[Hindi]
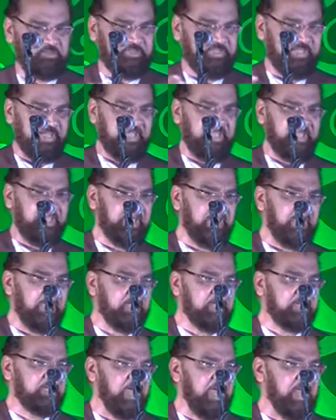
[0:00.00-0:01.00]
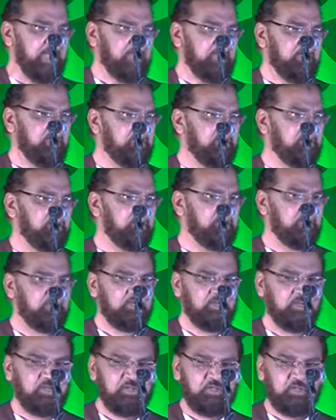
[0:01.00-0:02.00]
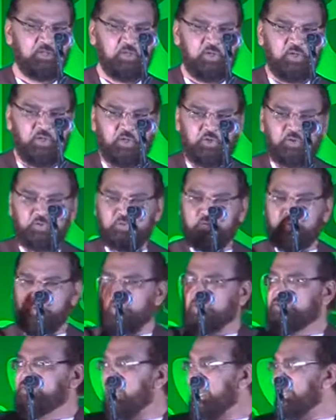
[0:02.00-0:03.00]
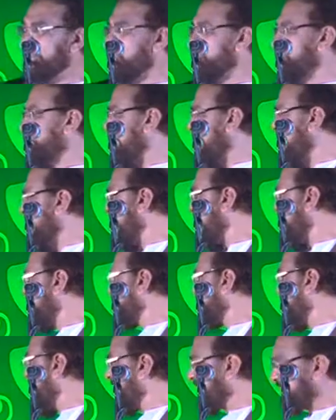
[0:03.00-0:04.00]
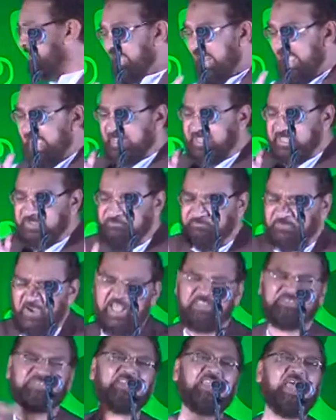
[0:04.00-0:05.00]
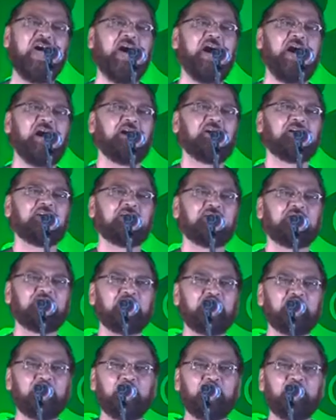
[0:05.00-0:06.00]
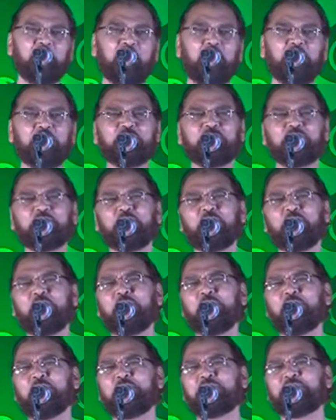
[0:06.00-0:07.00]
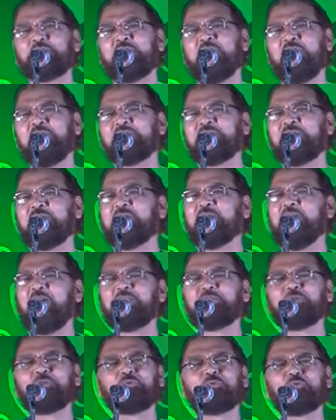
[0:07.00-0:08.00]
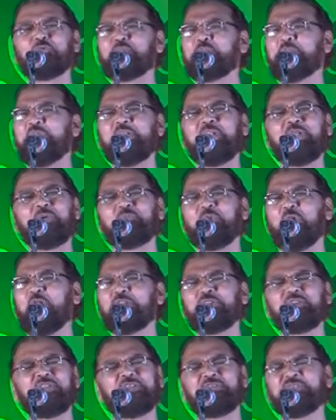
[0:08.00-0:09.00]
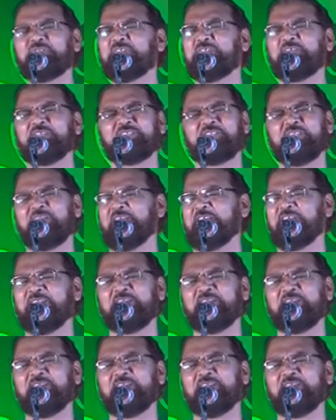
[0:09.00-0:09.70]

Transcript: देख कर सोचा तो पाया फासला ही फासला और सोच कर देखा तो तुम मेरे बहुत नजदीक थे